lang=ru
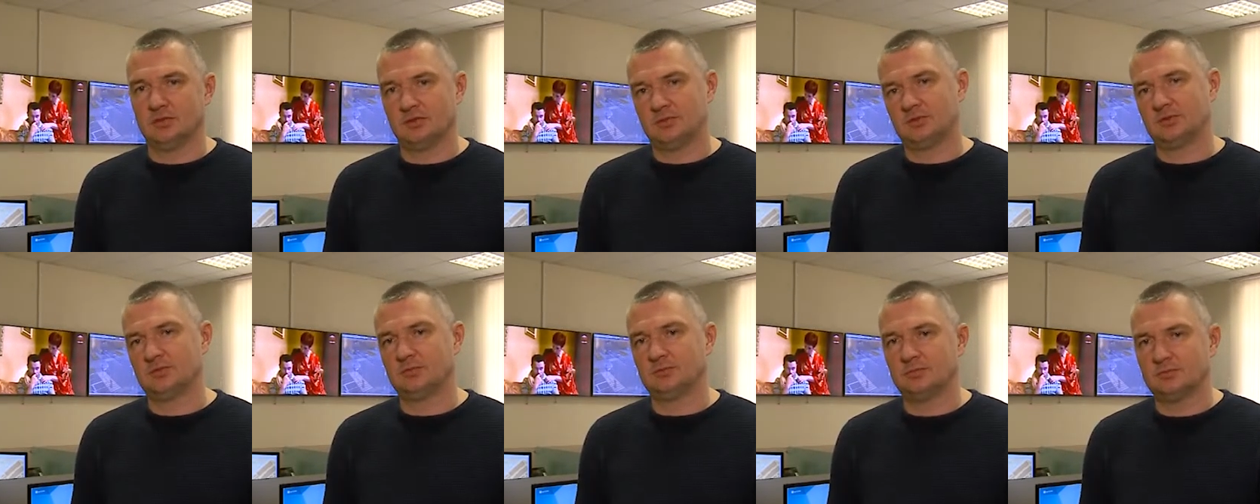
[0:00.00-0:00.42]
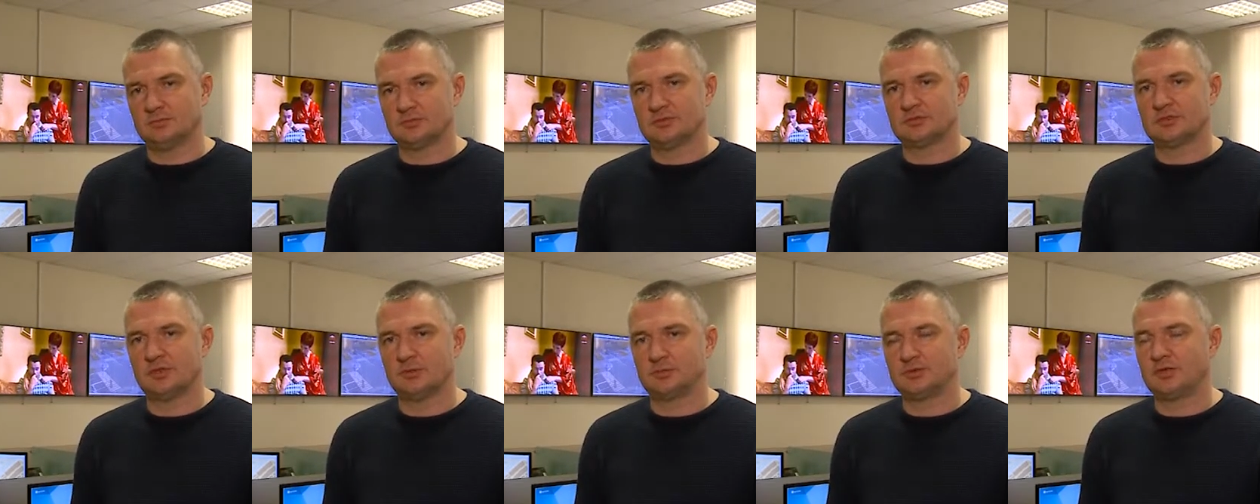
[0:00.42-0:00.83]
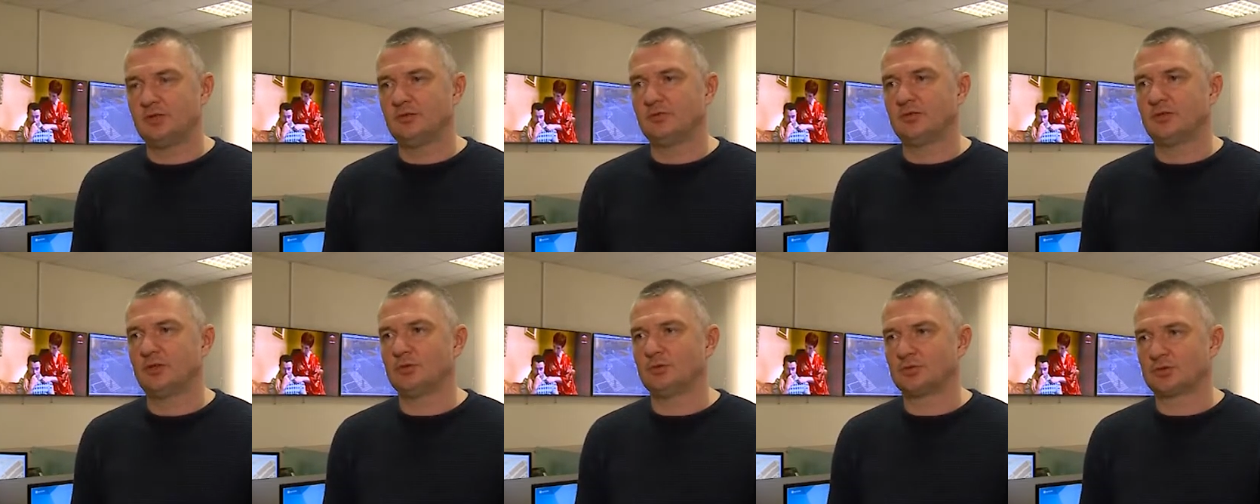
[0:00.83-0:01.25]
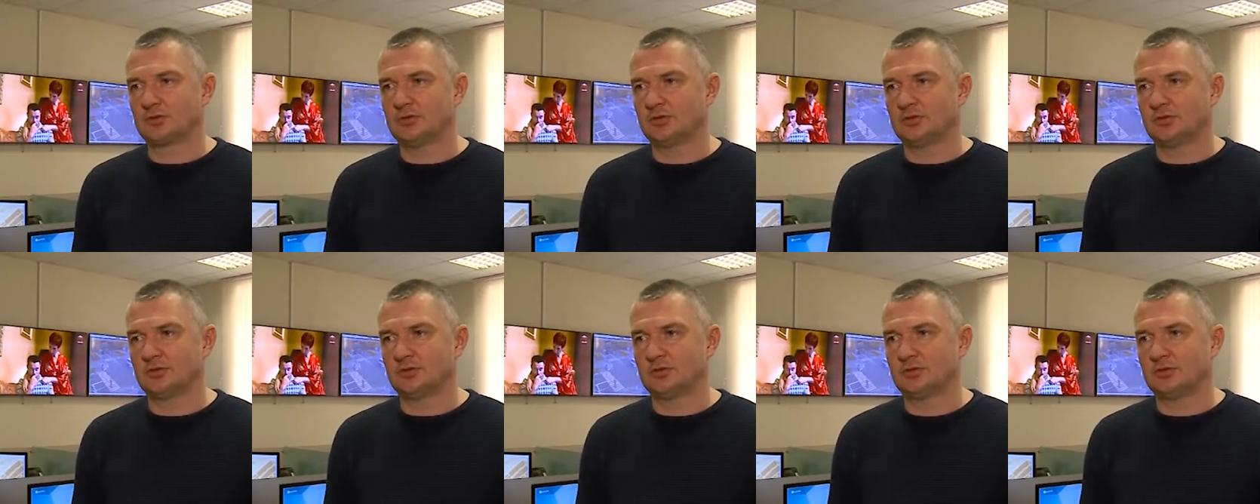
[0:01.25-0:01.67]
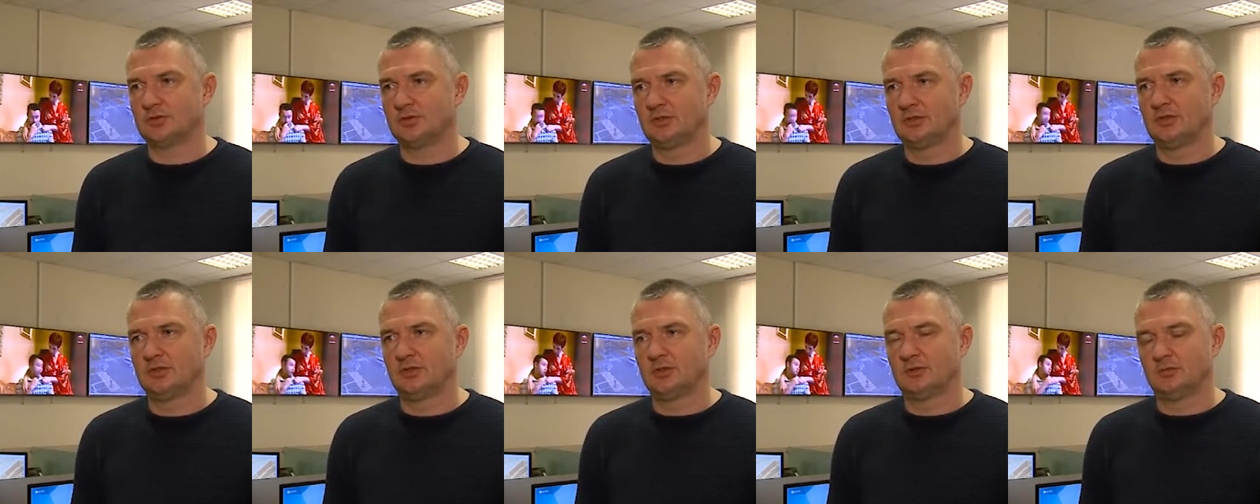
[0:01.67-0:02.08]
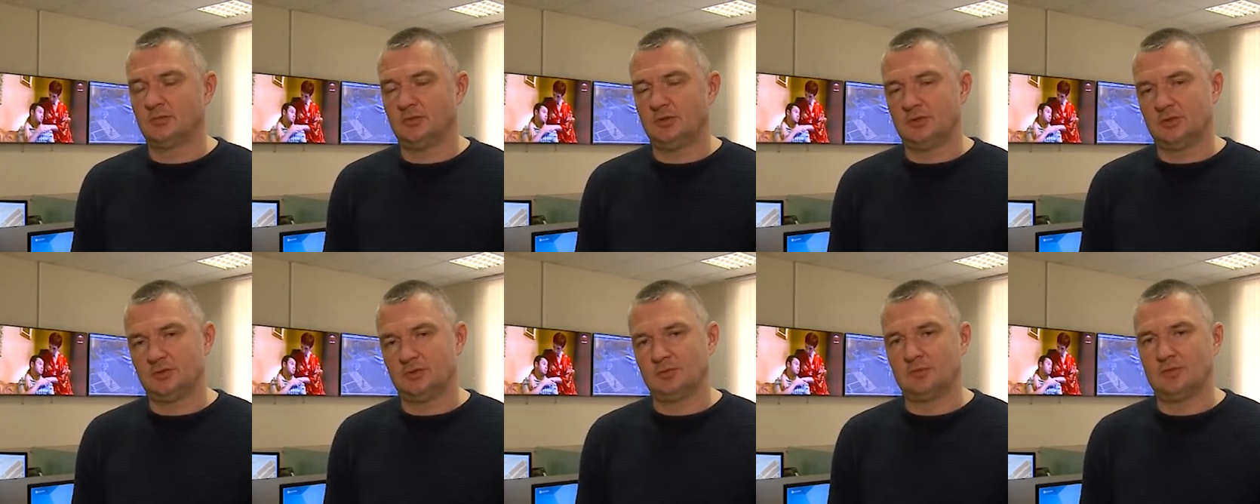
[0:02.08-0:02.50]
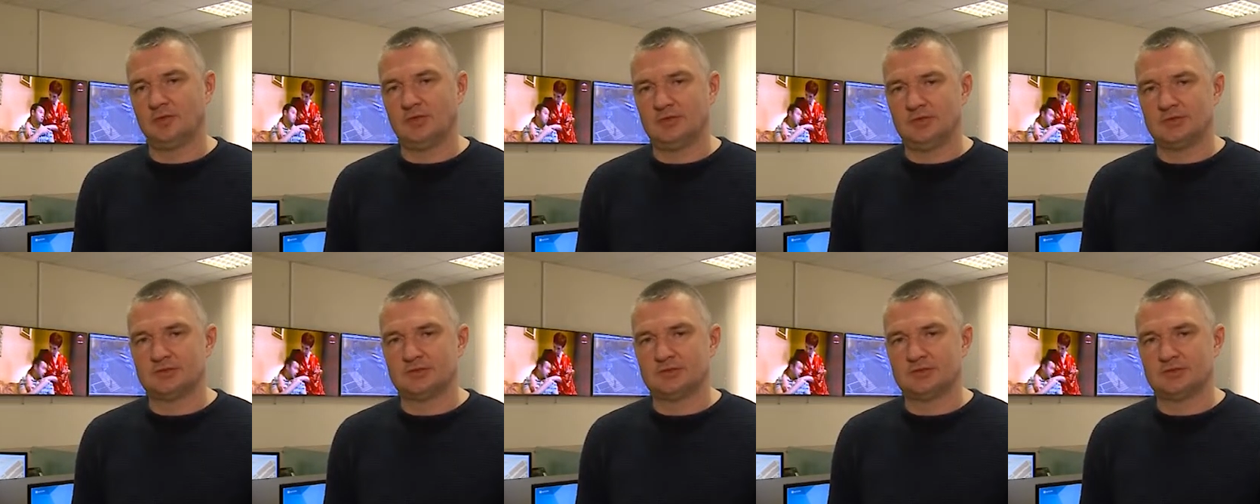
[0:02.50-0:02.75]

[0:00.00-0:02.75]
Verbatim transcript: как нам сообщили, в наушниках. Поэтому они не